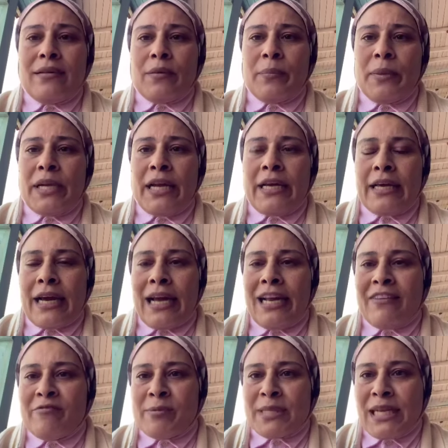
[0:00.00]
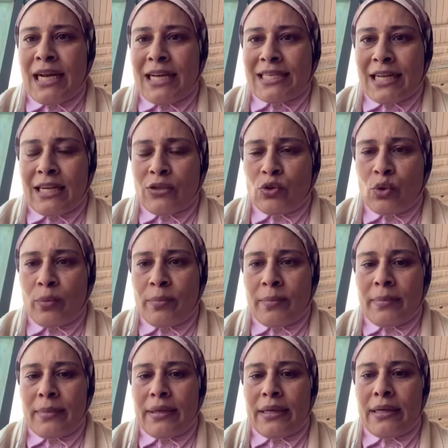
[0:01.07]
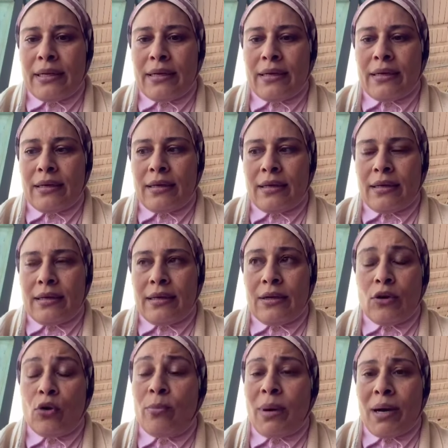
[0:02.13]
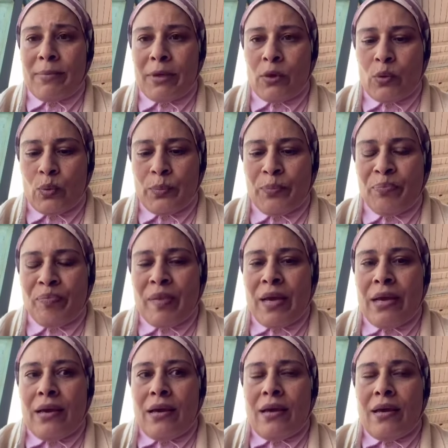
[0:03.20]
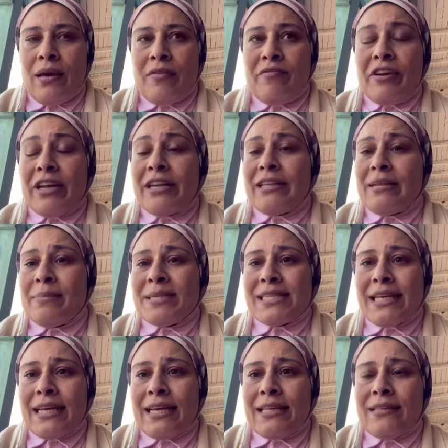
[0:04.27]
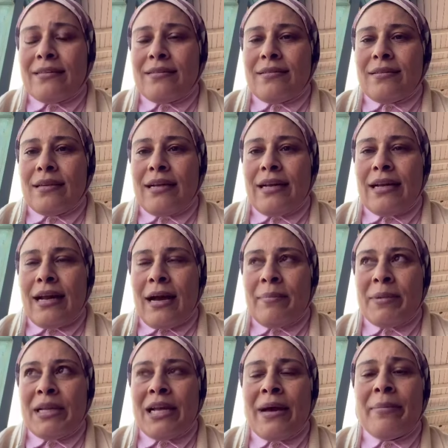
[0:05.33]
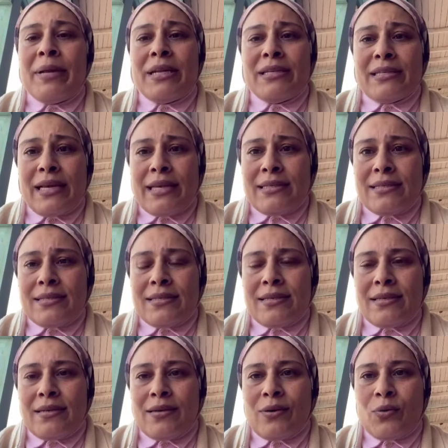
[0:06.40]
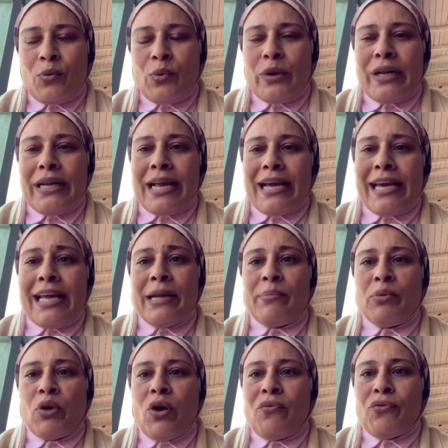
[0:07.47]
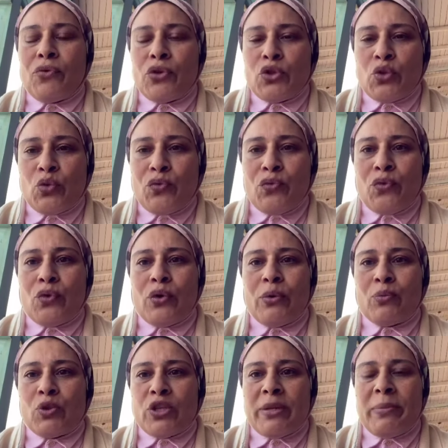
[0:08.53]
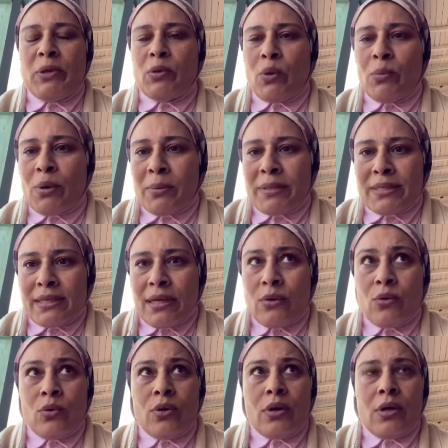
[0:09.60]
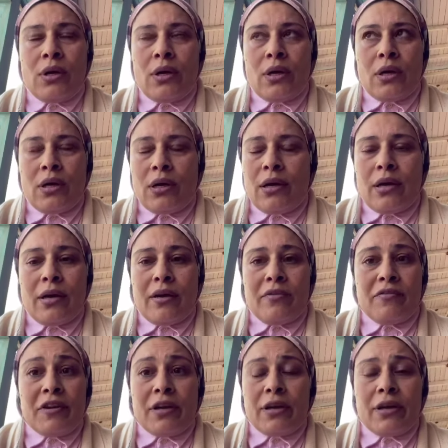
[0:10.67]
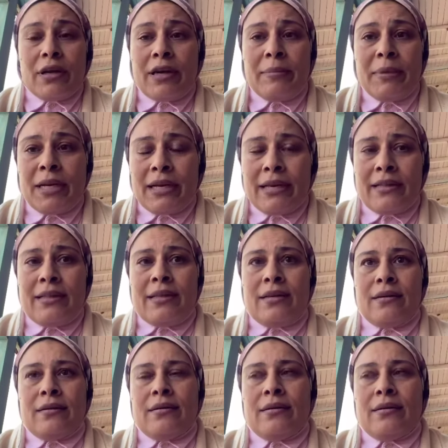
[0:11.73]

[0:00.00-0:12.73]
ربنا يجعلها في ميزان حسناتهم اللي, هم عملوه فكره المساجد اللي عاملينها بالازاز والاجانب بيقفوا يشوفوا المسلمين وهم بيصلوا آه، فكره جميله جدا